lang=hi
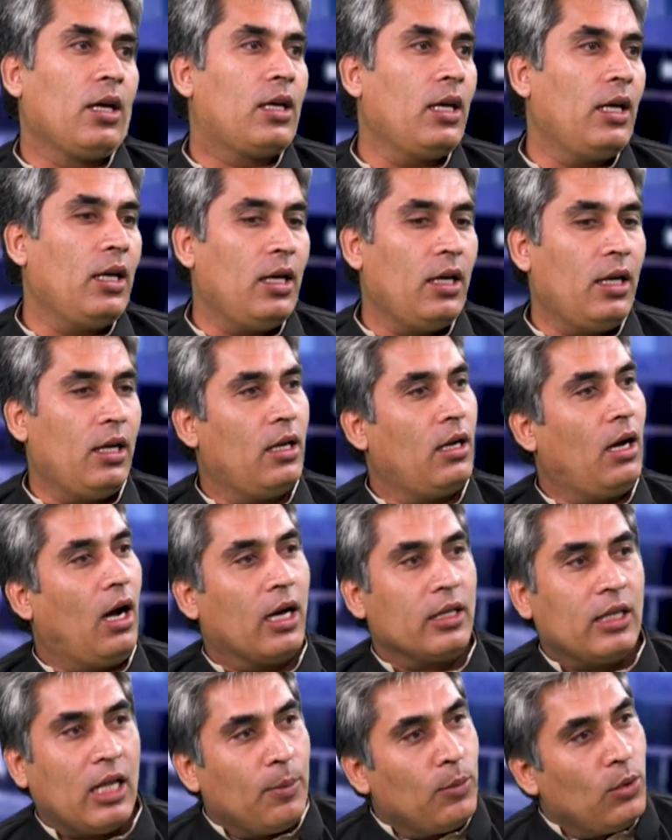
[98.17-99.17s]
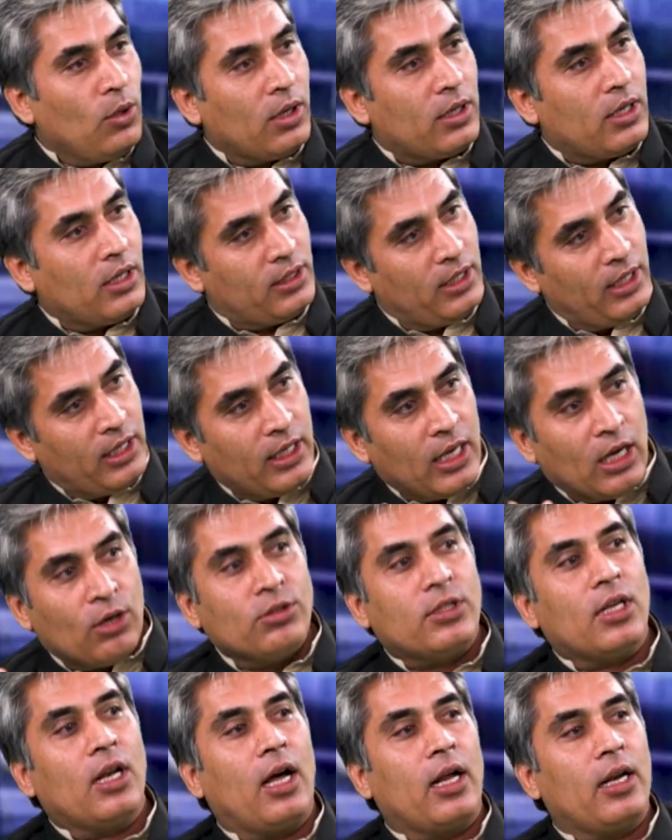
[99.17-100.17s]
कि आधा मुल्क कच्चे के डाकू
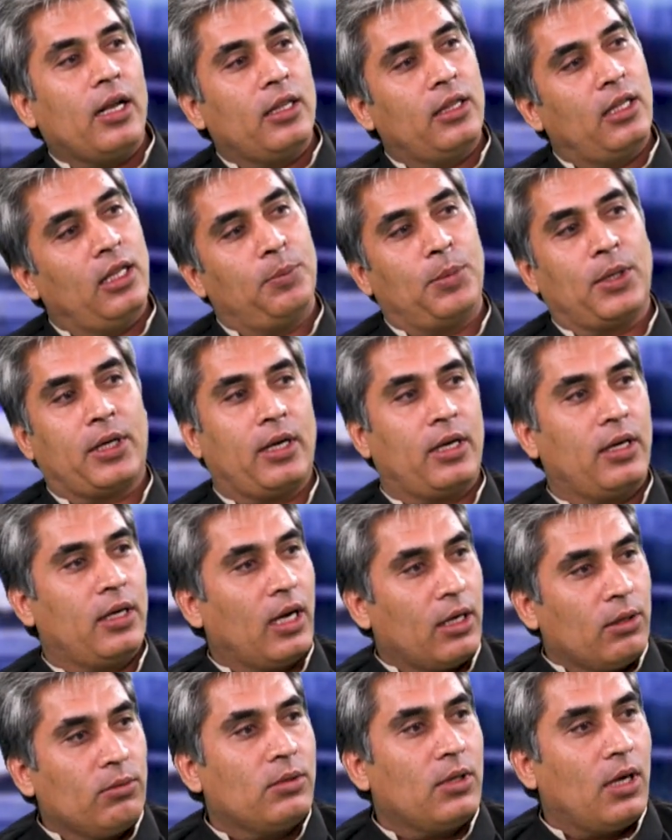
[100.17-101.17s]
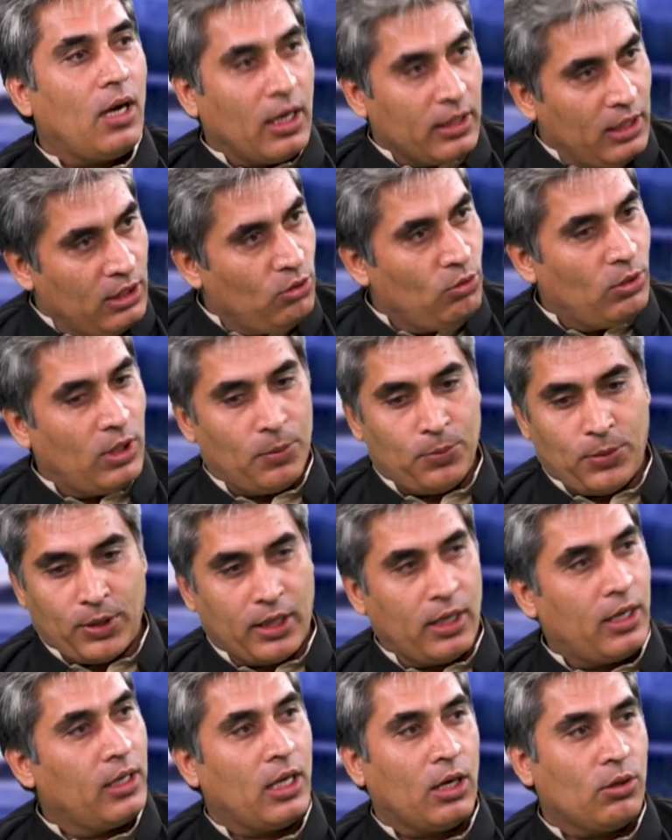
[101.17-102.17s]
चला रहे हैं आधे पक्के के डाकू आधे जो हैं
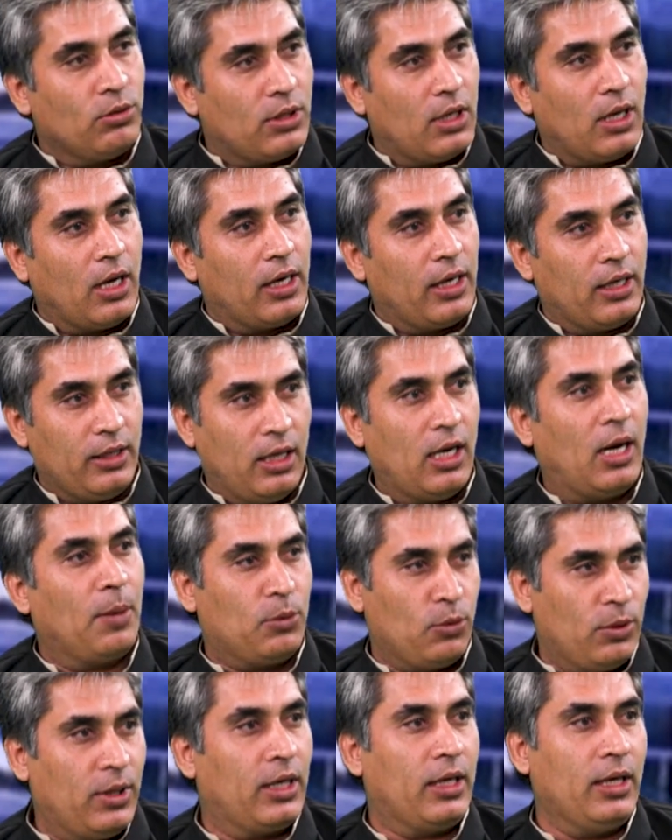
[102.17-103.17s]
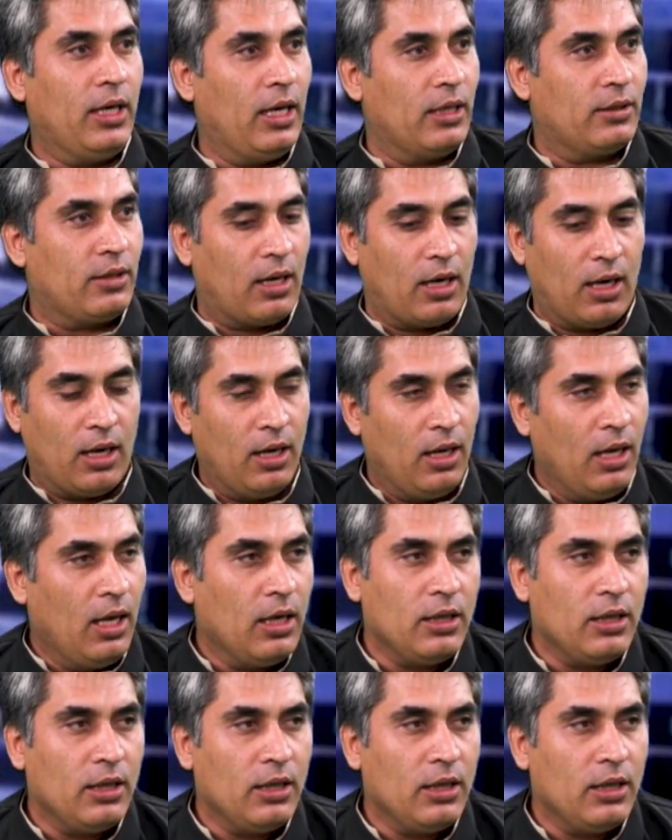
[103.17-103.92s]
पक्के के डाकू चला रहे हैं ये आप तो देख ही रहे हैं सारा